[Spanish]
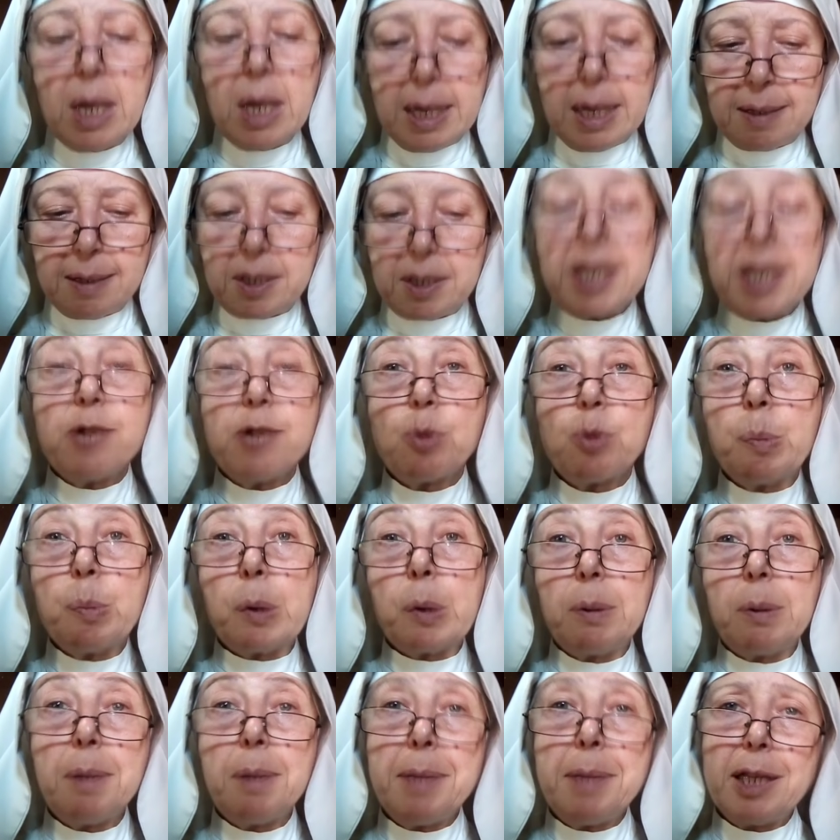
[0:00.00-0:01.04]
Sí es un
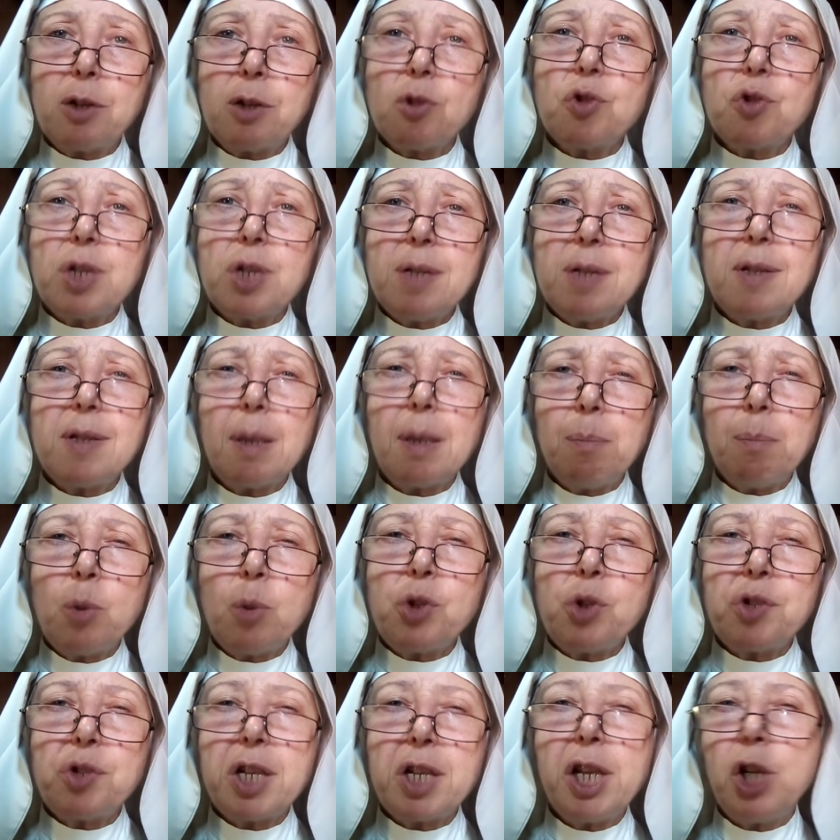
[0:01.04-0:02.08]
problema de conciencia
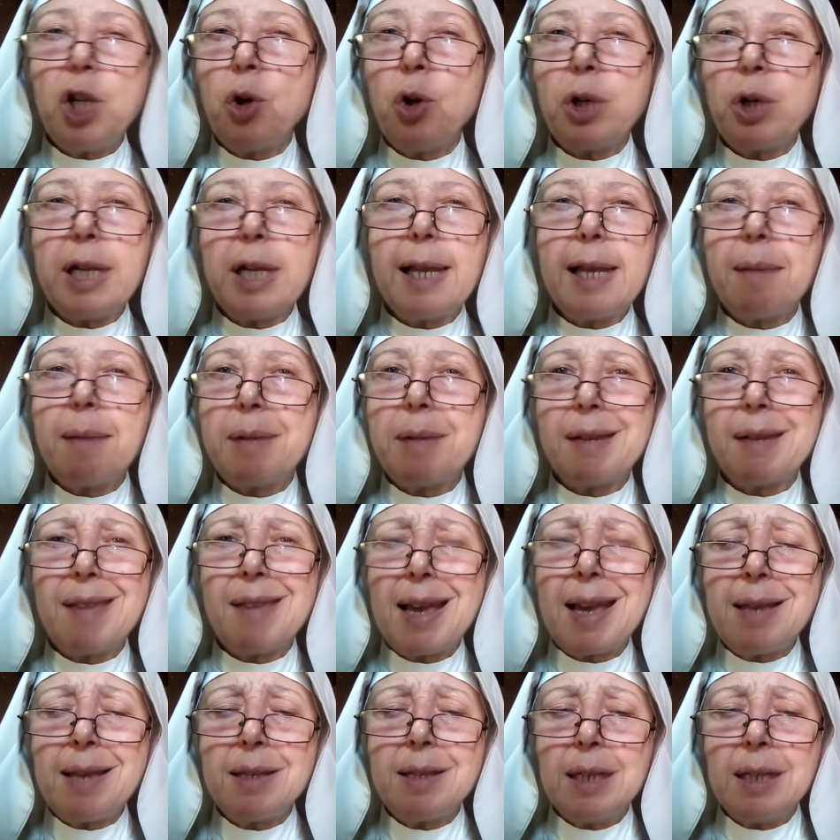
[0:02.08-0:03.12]
muy serio y la
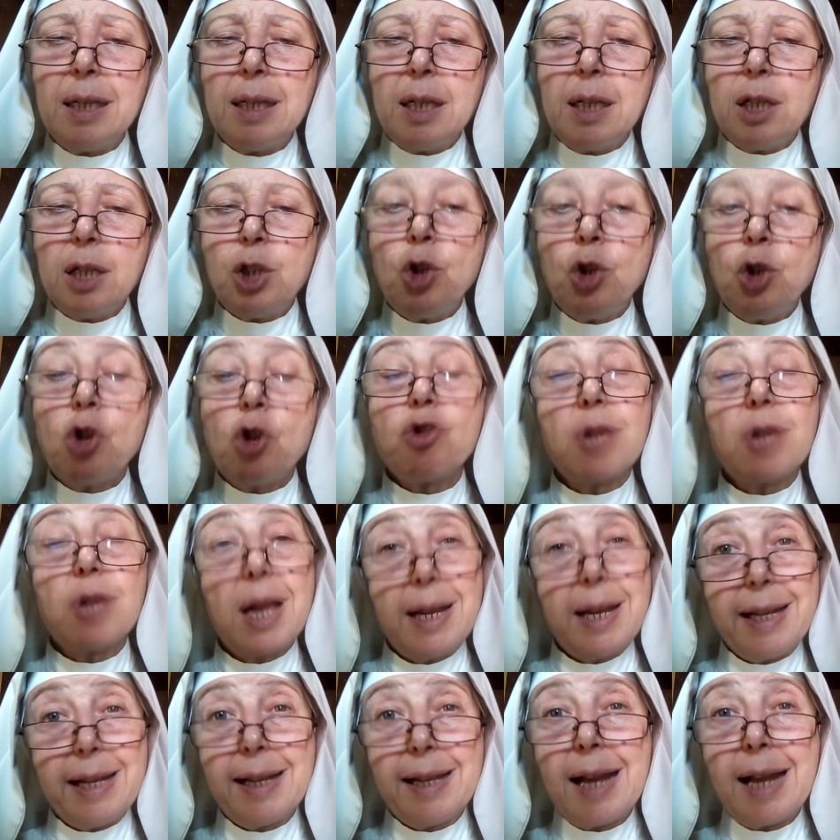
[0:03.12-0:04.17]
verdad nos
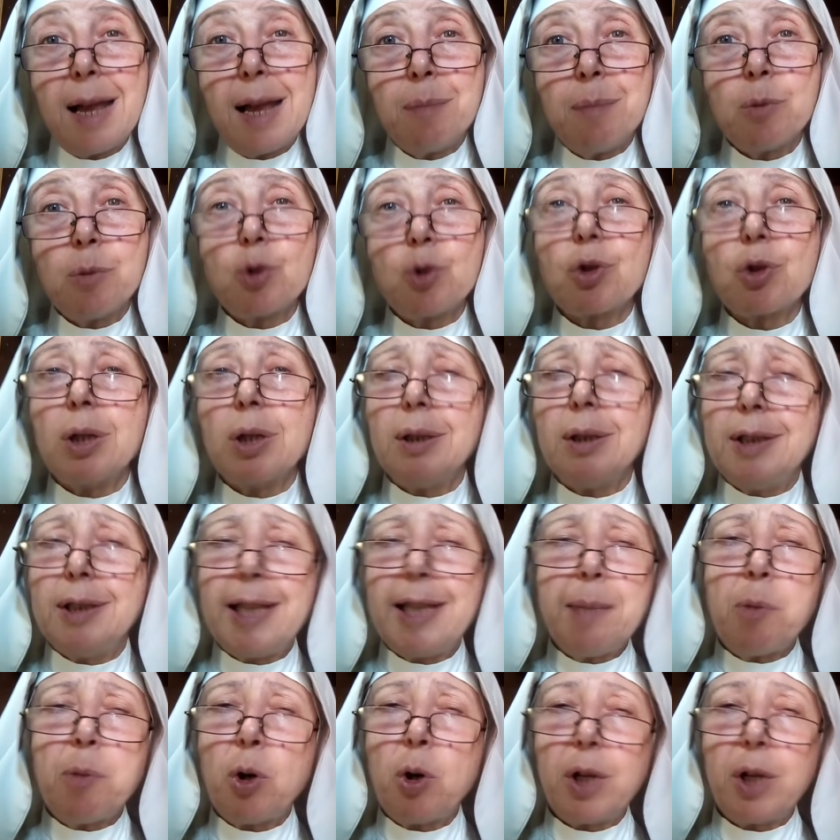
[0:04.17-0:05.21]
alegramos,
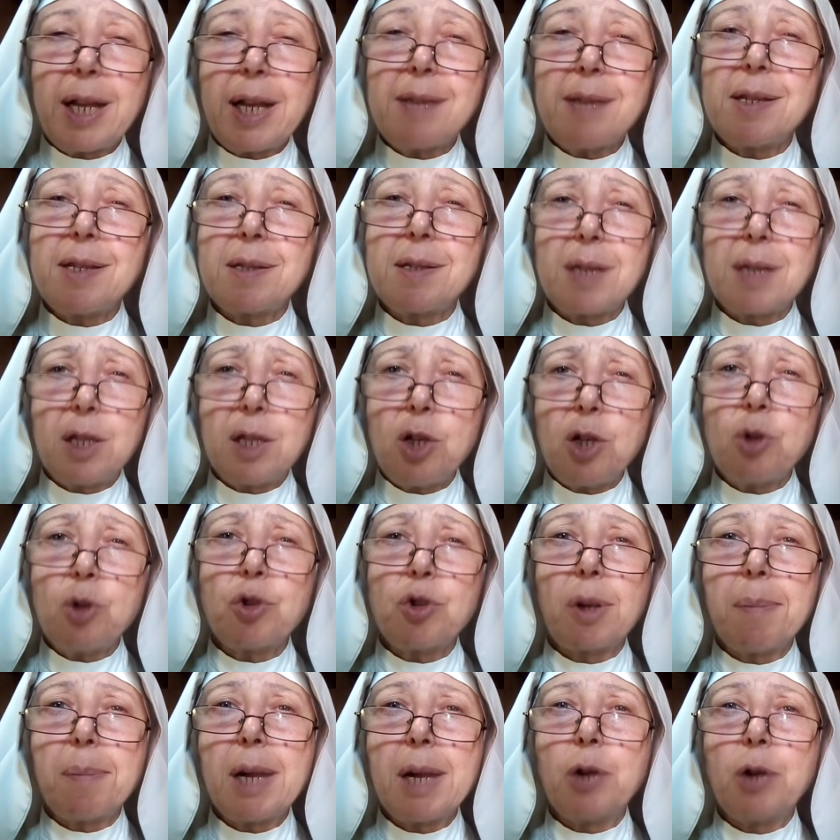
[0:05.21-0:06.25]
demos gracias a Dios
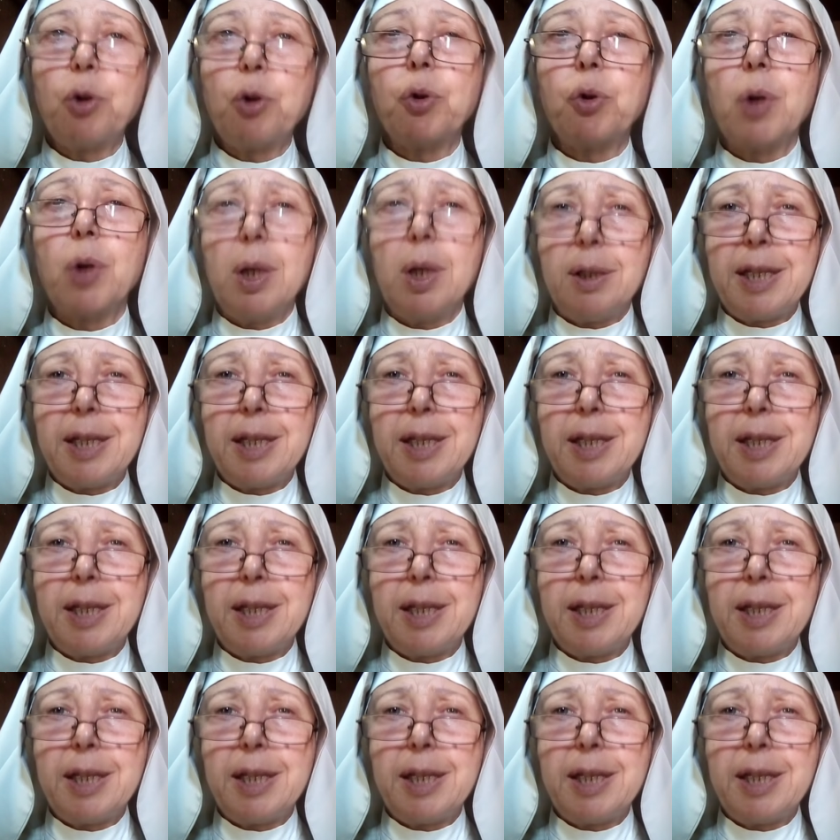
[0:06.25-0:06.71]
hermanos,